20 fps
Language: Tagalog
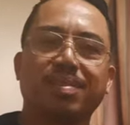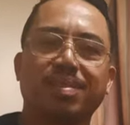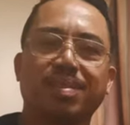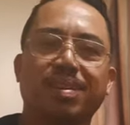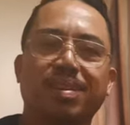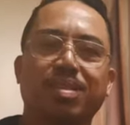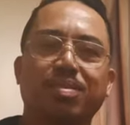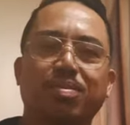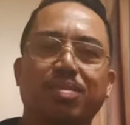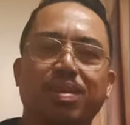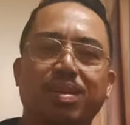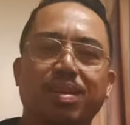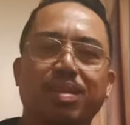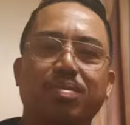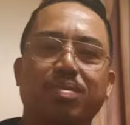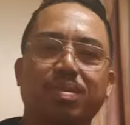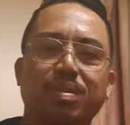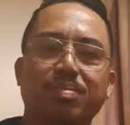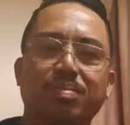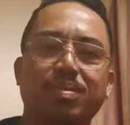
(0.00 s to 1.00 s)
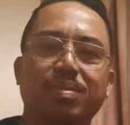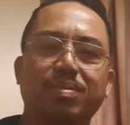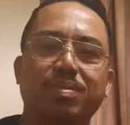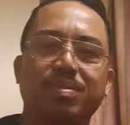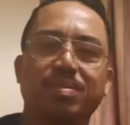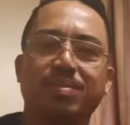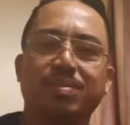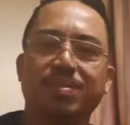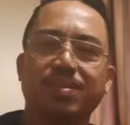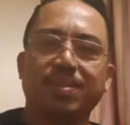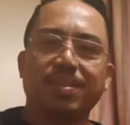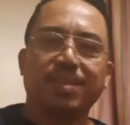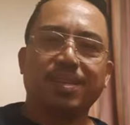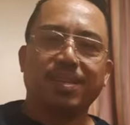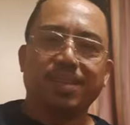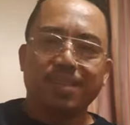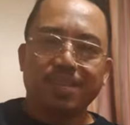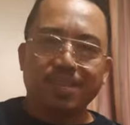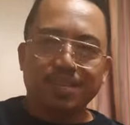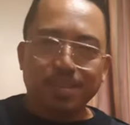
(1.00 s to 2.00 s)
ano gagawin mo
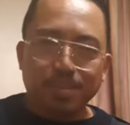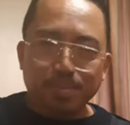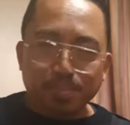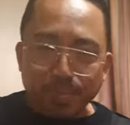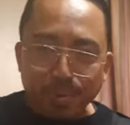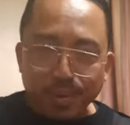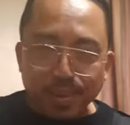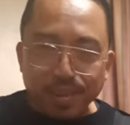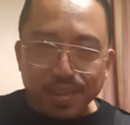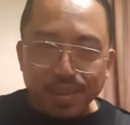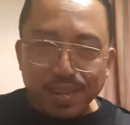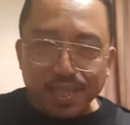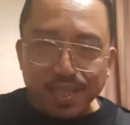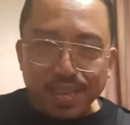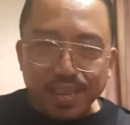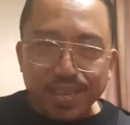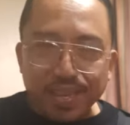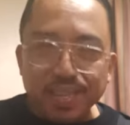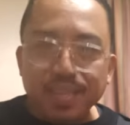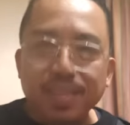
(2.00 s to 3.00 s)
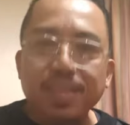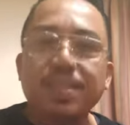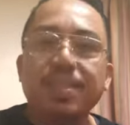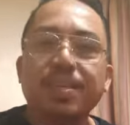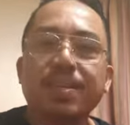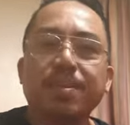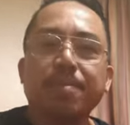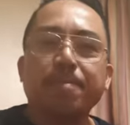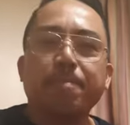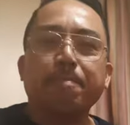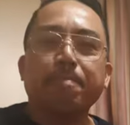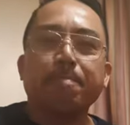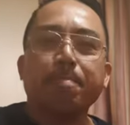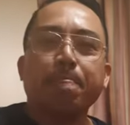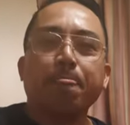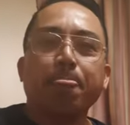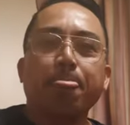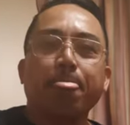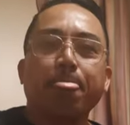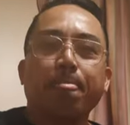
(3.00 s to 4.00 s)
syempre kailangan nating
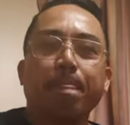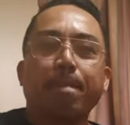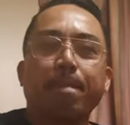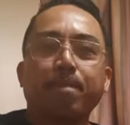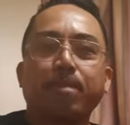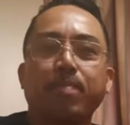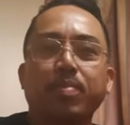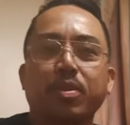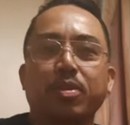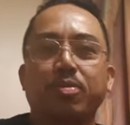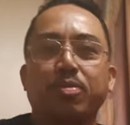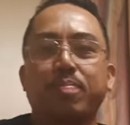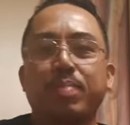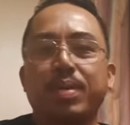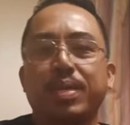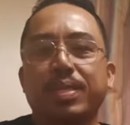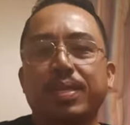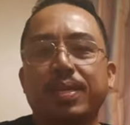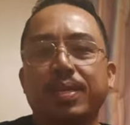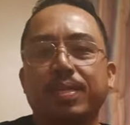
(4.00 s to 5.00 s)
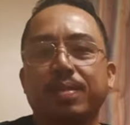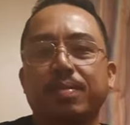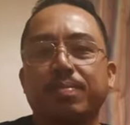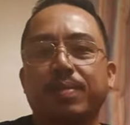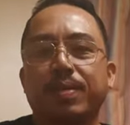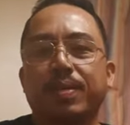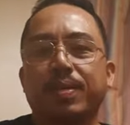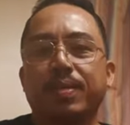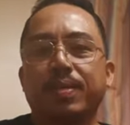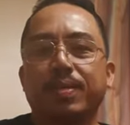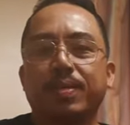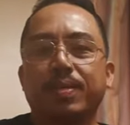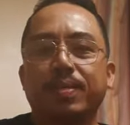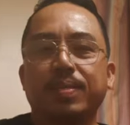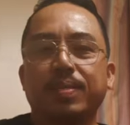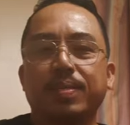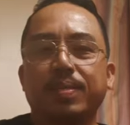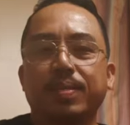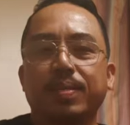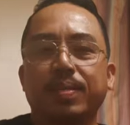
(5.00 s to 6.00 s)
kumita di ba
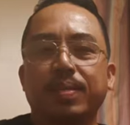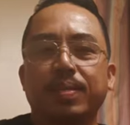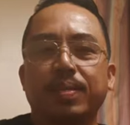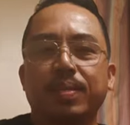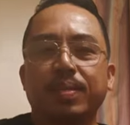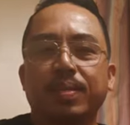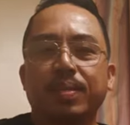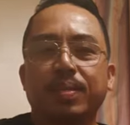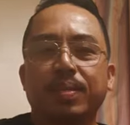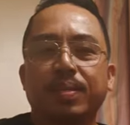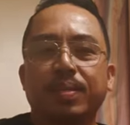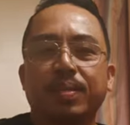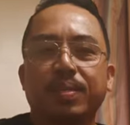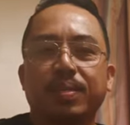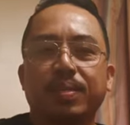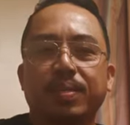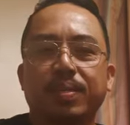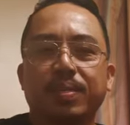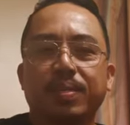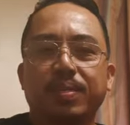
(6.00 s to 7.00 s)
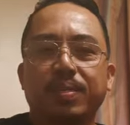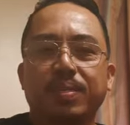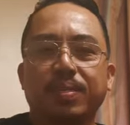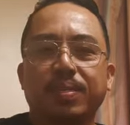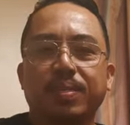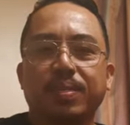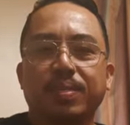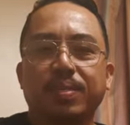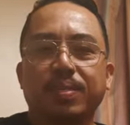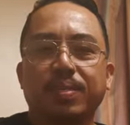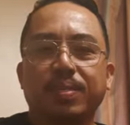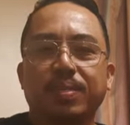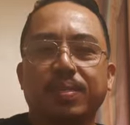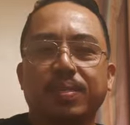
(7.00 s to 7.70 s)
eh,